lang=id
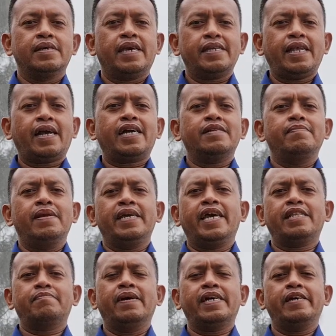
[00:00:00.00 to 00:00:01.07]
Kita akan
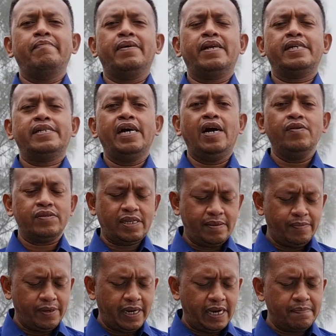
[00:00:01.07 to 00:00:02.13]
melihat bagaimana Daud
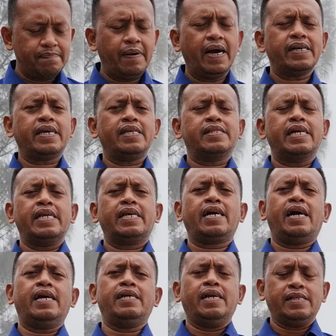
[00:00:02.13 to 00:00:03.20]
kemudian bangkit dari
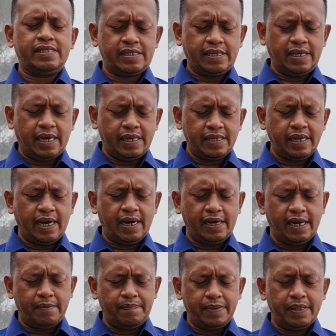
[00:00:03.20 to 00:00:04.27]
keadaan yang dia
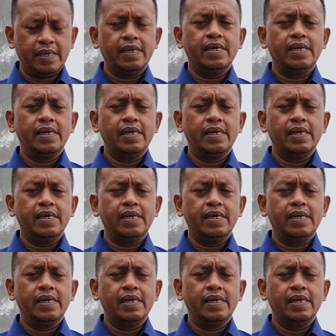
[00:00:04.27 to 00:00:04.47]
hadapi.